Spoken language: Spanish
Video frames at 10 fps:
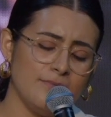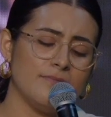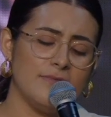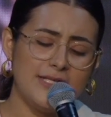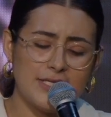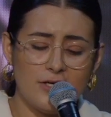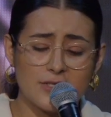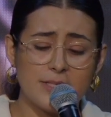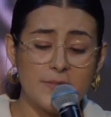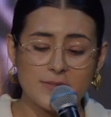Y se dijo a
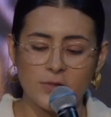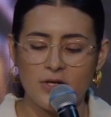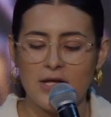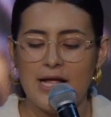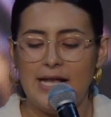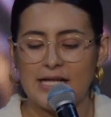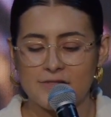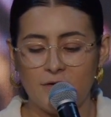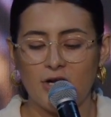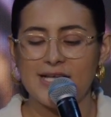sí mismo, las
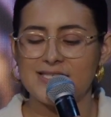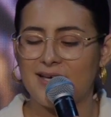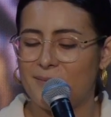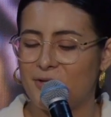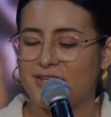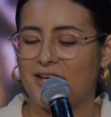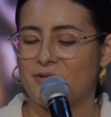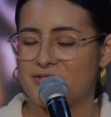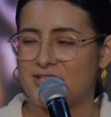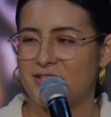flores han brotado,
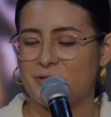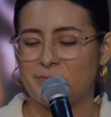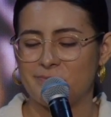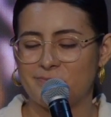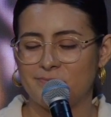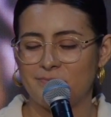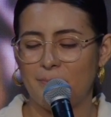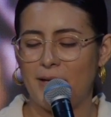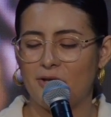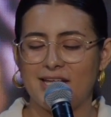se dijo,
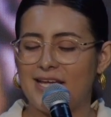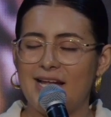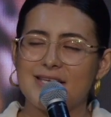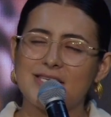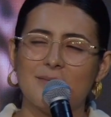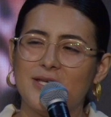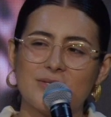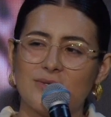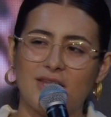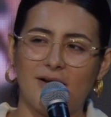pero ¿de qué le ha servido
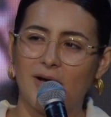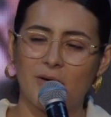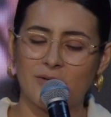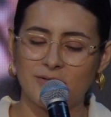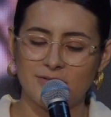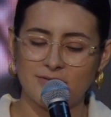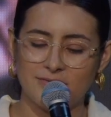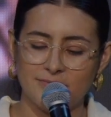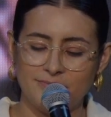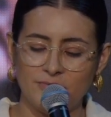su trabajo?
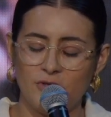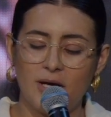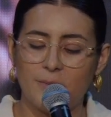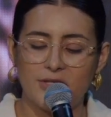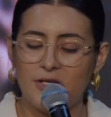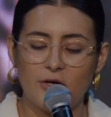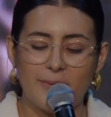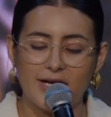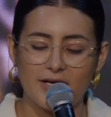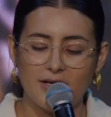No ha podido
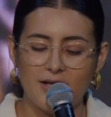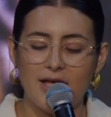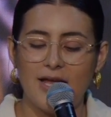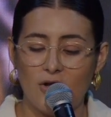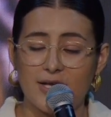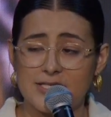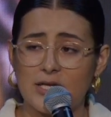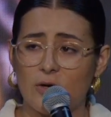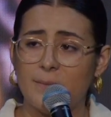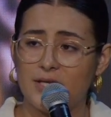ver en lo que se
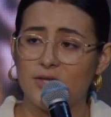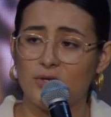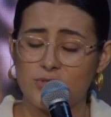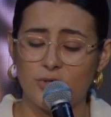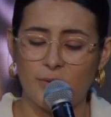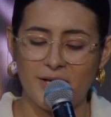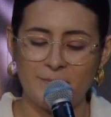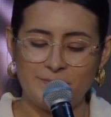convirtió su obra.